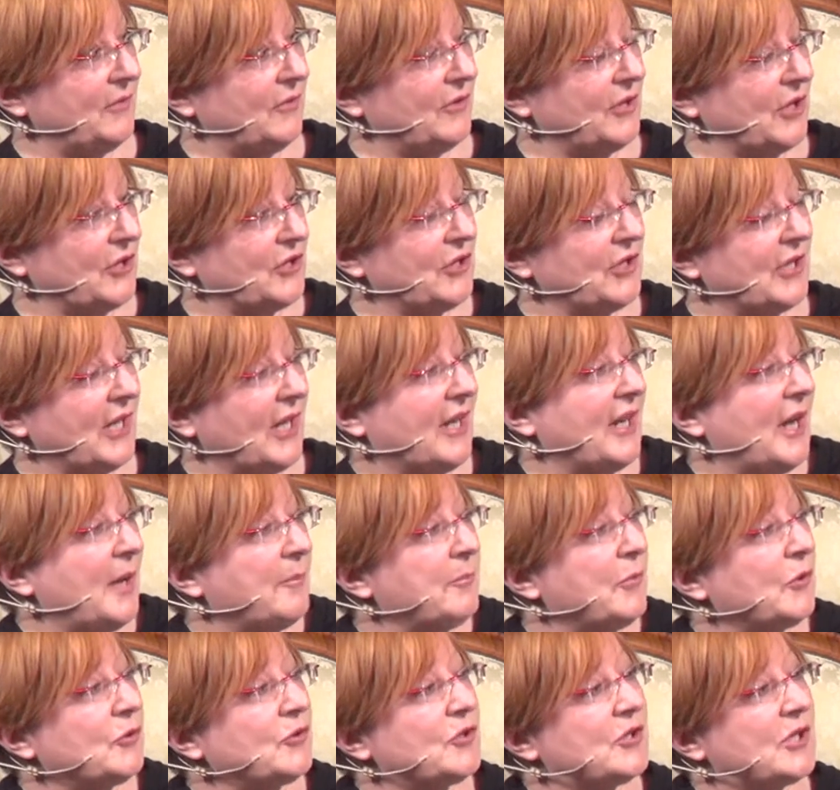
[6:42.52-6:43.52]
To znaczy taka
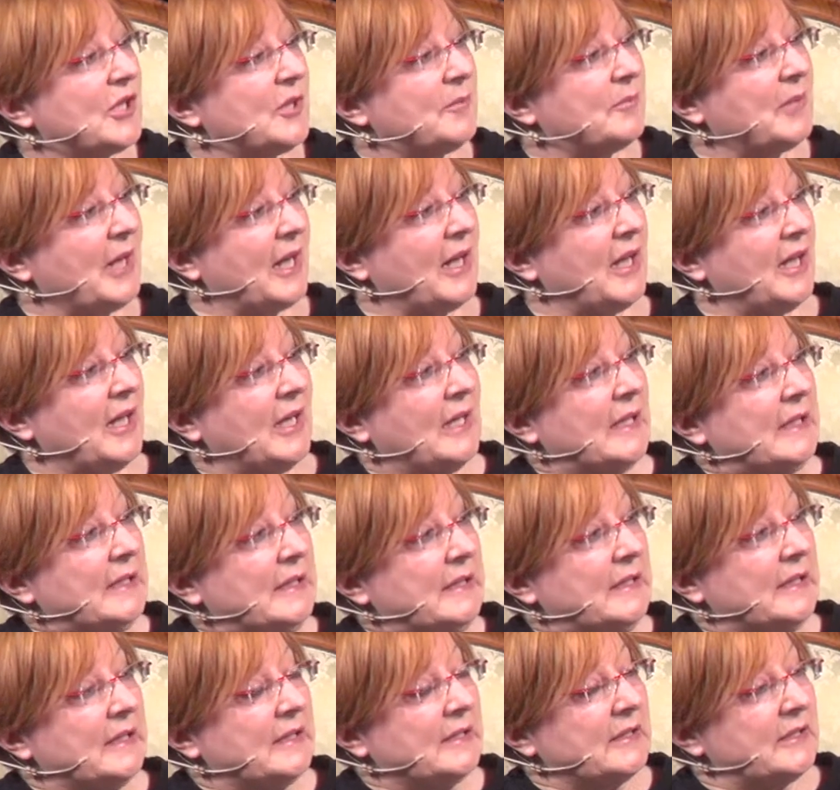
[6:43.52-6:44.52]
potrzeba
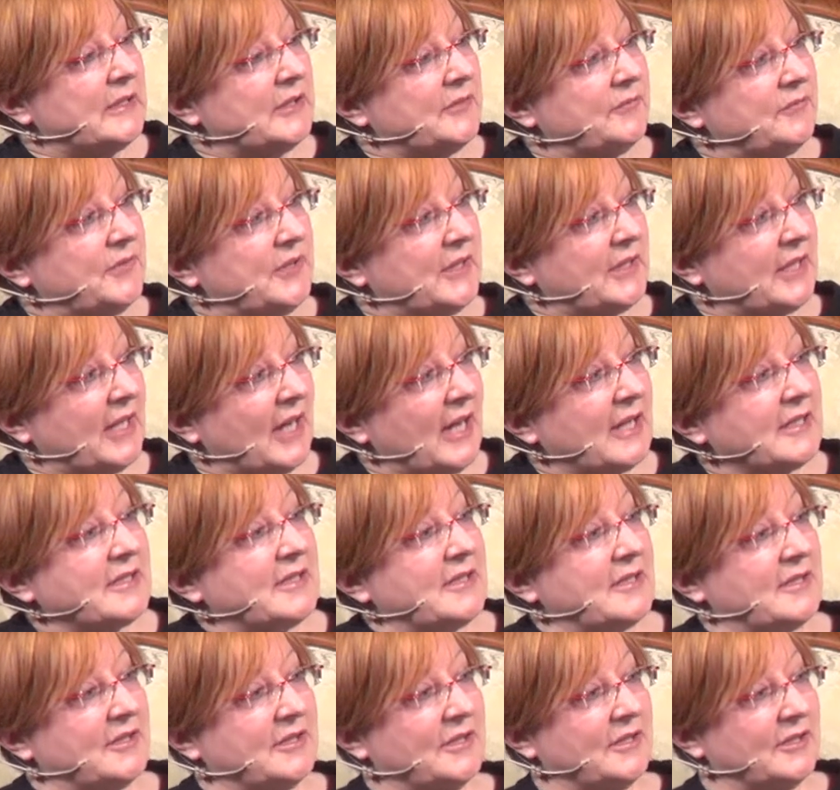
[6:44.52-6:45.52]

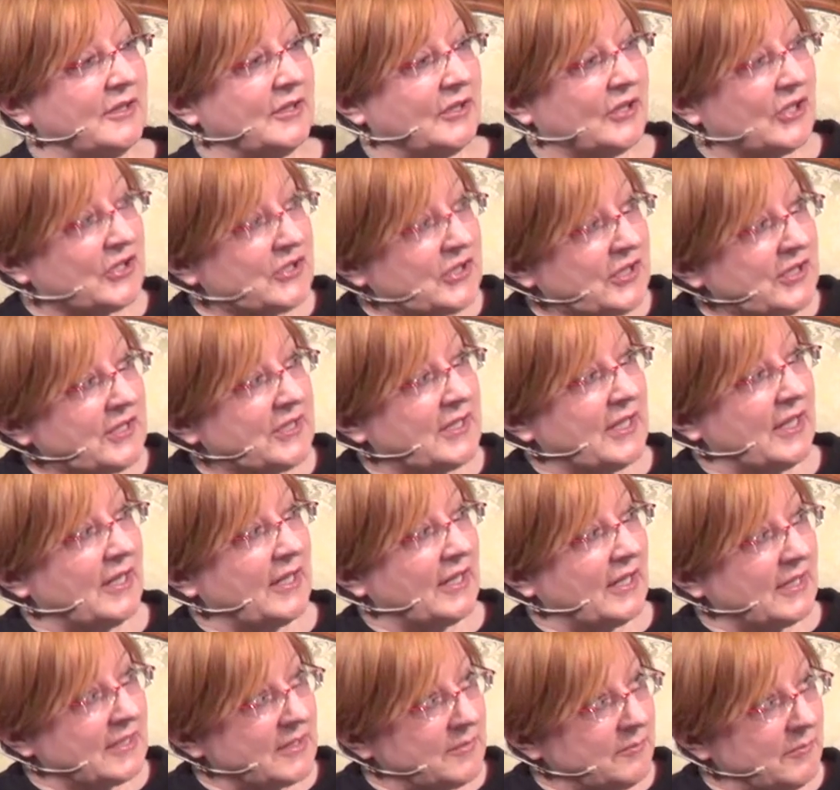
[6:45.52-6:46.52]
identyfikacji
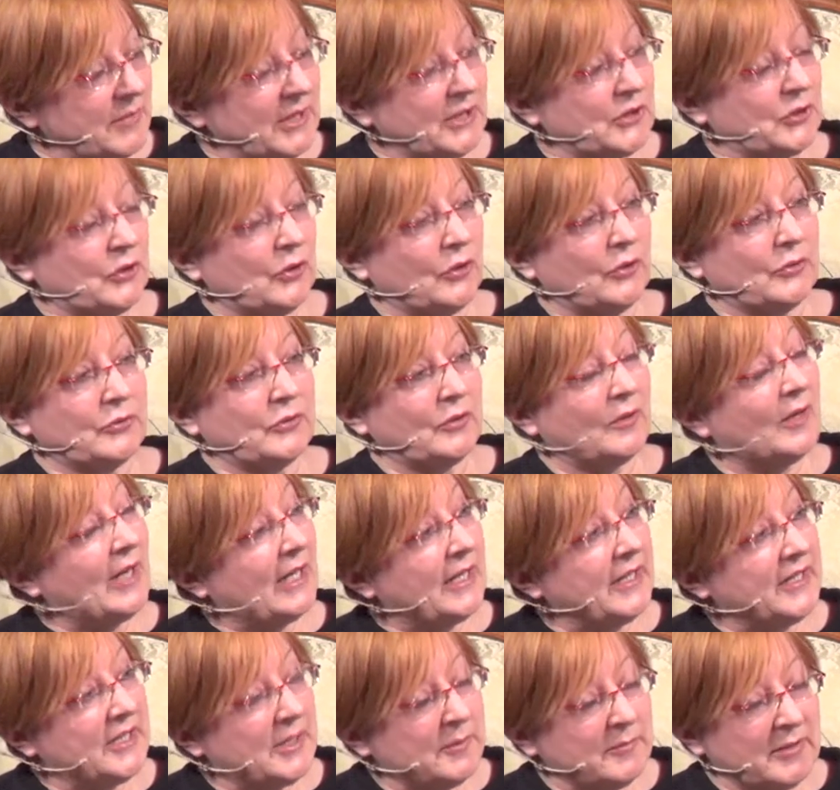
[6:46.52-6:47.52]
reżysera z metodą,
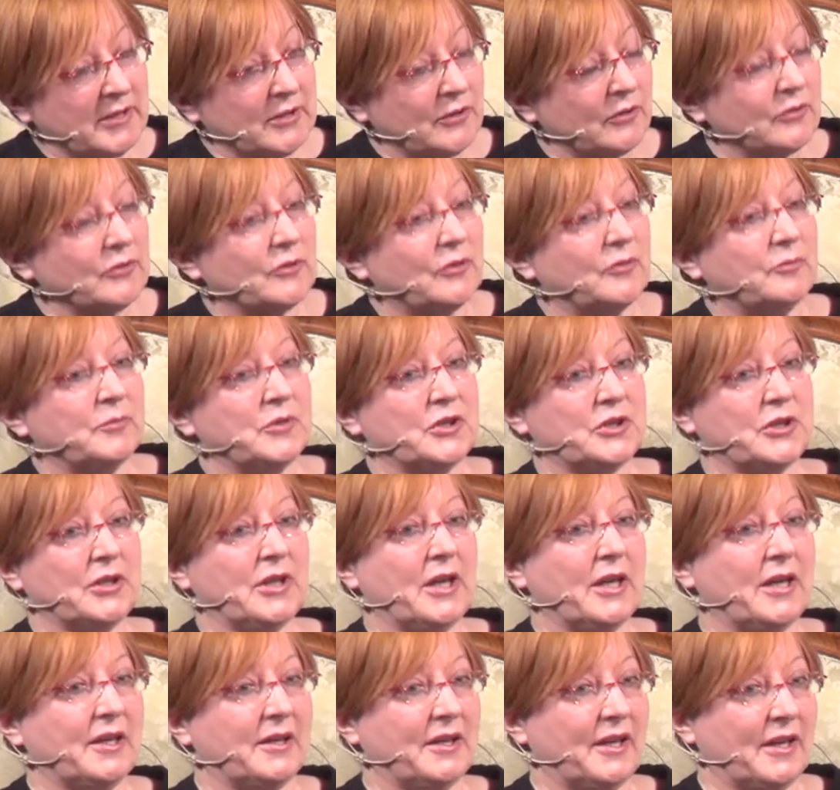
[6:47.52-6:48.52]
ale nie metodą
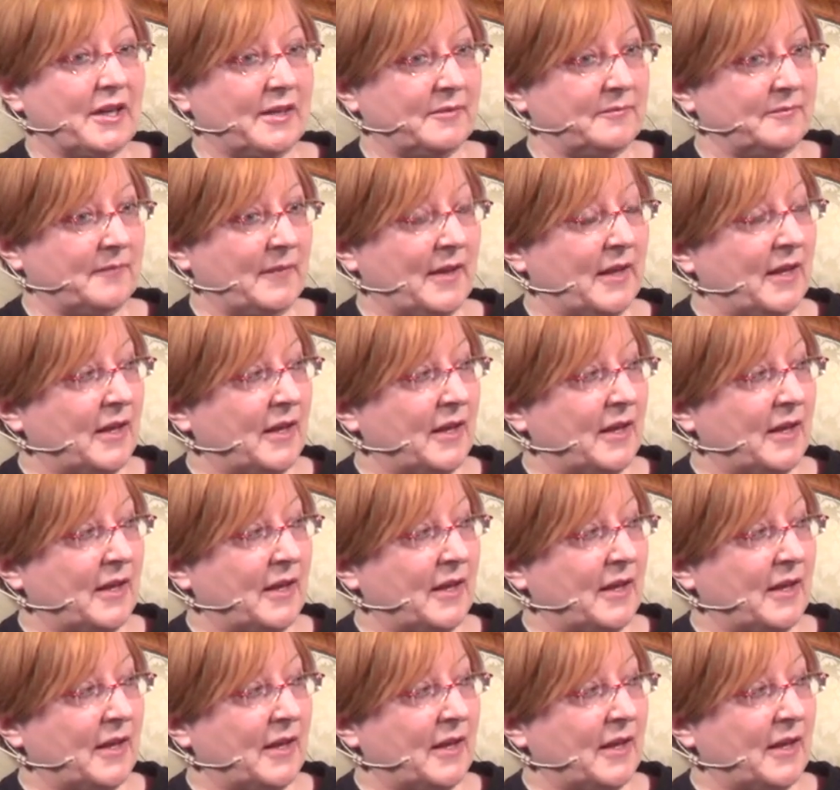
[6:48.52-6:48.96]
myślenia,